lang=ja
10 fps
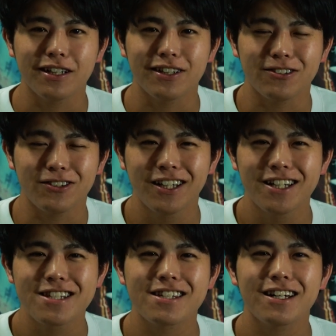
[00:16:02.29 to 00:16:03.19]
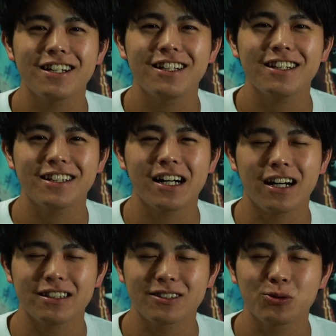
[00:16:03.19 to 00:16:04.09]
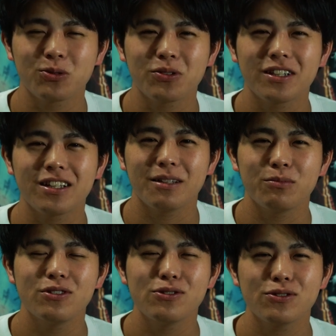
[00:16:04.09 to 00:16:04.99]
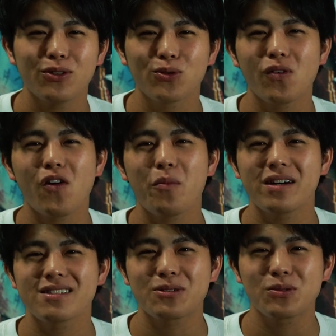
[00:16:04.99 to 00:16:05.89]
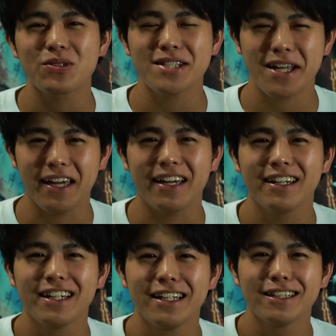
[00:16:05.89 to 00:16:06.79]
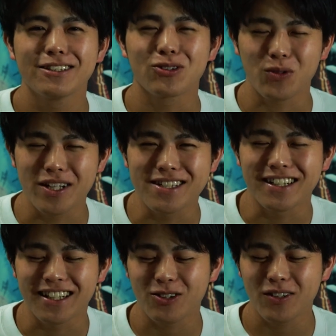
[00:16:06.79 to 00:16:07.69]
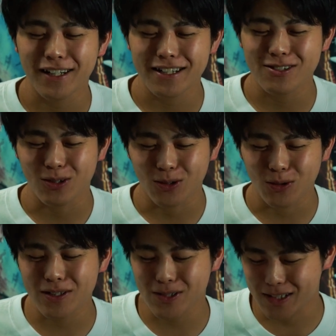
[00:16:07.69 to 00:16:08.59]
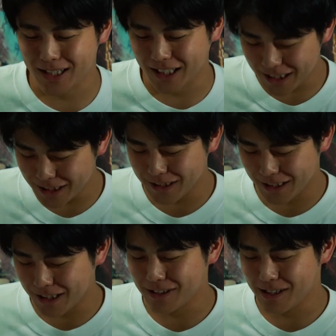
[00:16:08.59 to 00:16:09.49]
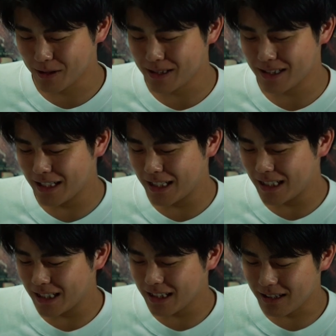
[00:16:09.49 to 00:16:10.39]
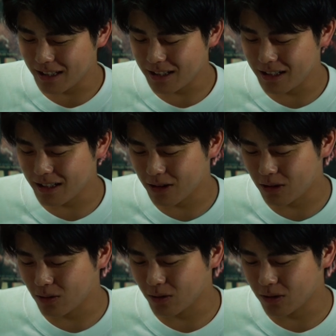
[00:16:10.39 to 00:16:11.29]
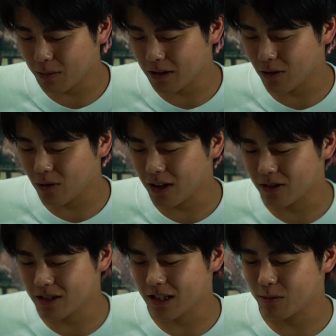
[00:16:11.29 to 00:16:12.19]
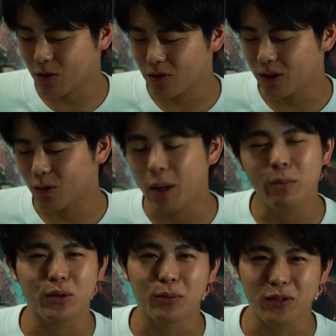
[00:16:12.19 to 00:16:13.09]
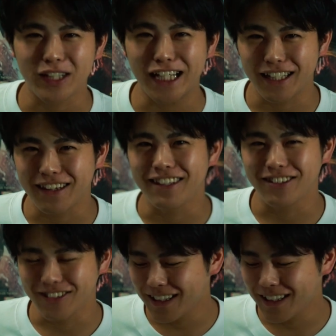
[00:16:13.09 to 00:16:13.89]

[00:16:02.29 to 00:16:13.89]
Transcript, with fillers: あの疲れが相当て Vlog の動画を回すことさえちょっと忘れてこの辺からちょっと動画素材が一気になくなりますでえっと食べたご飯の写真もこんなドアップのものだけっていう